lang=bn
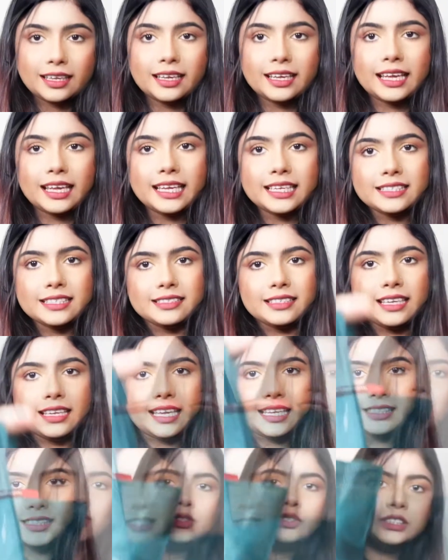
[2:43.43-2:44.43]
এই যে
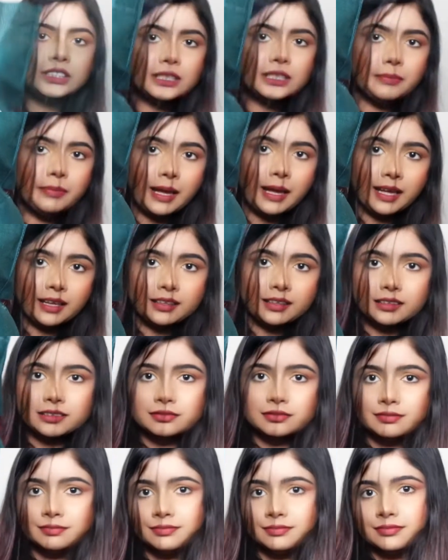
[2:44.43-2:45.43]
এইটা হচ্ছে বাঘ
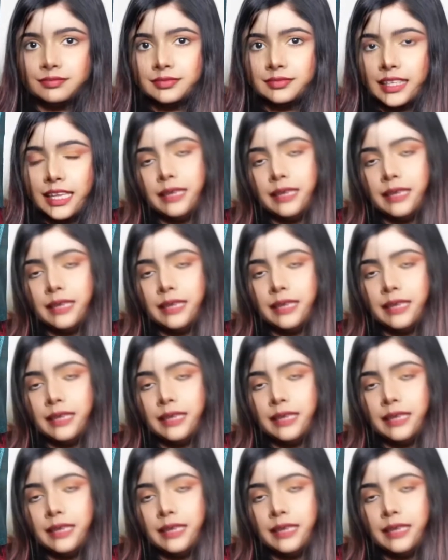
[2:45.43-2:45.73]
এই